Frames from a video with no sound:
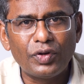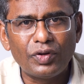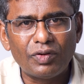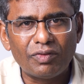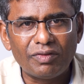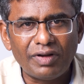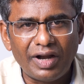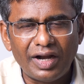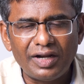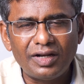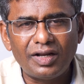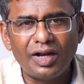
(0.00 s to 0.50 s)

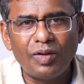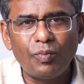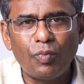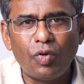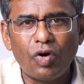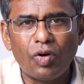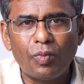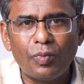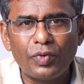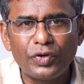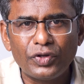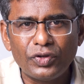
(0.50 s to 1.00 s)
முடியும் லண்டன்
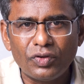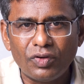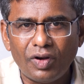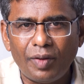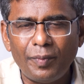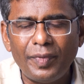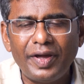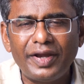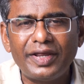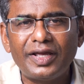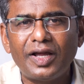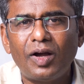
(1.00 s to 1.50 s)
போக முடியும்
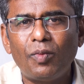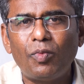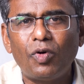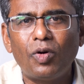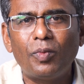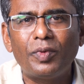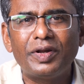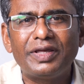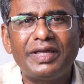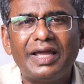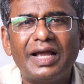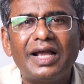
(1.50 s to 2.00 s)
அமெரிக்கா
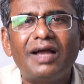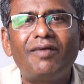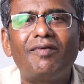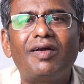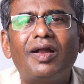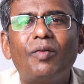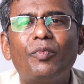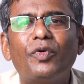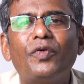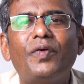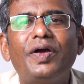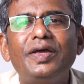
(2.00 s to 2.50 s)
போக முடியும் எங்கே
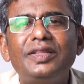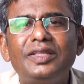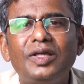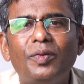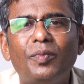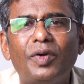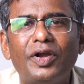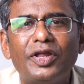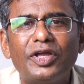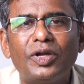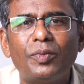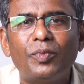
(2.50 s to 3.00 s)
வேணால் போய்
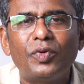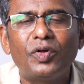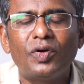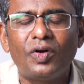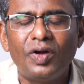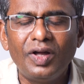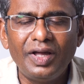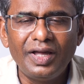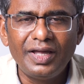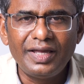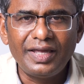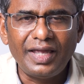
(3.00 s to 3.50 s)
வைத்தியம் பண்ணிக்க
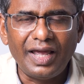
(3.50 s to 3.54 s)
முடியும்